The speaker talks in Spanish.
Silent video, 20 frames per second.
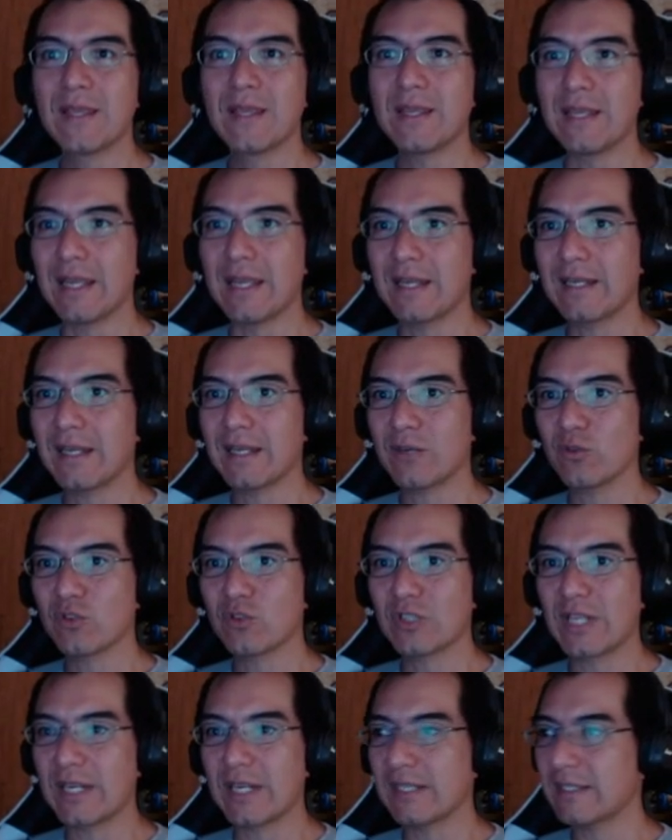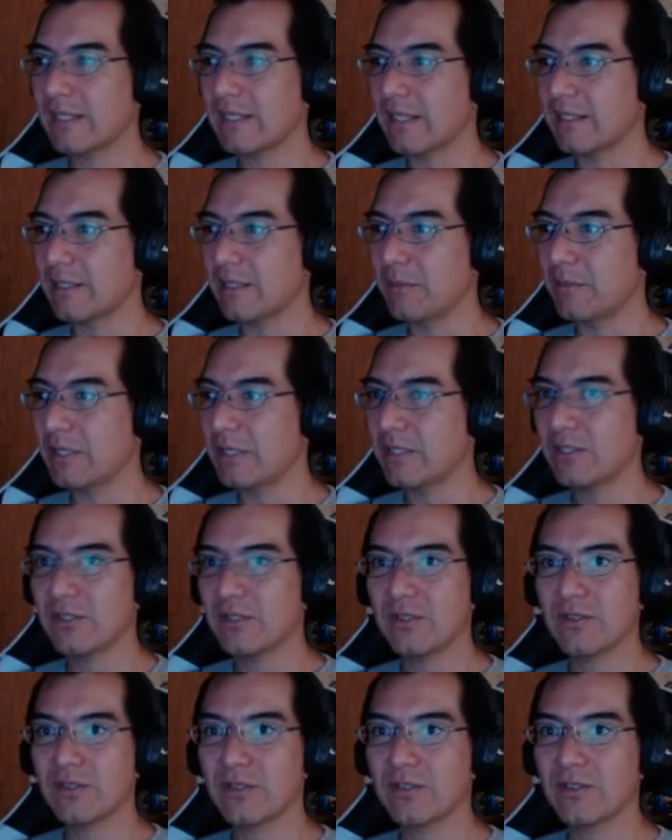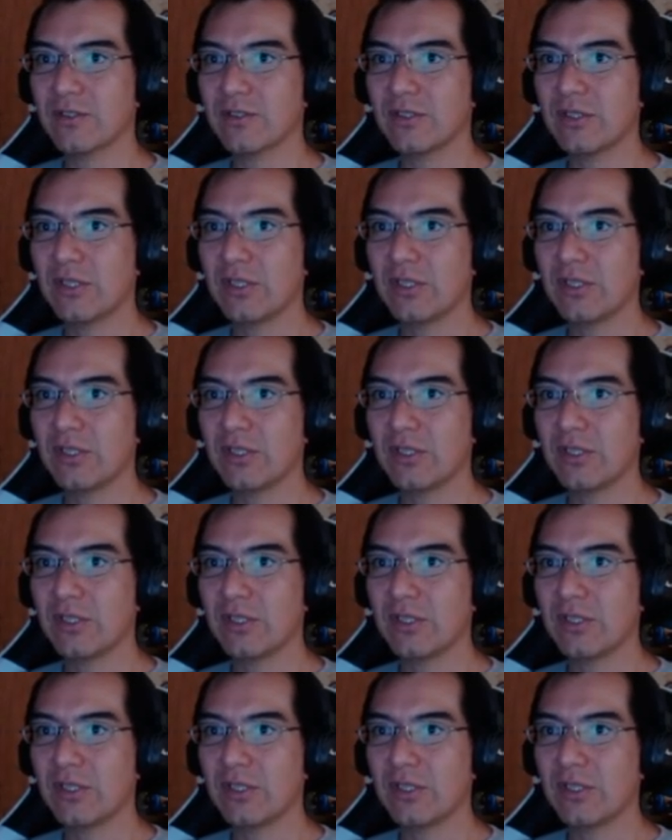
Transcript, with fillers: Y hay que ajustar estas dimensiones.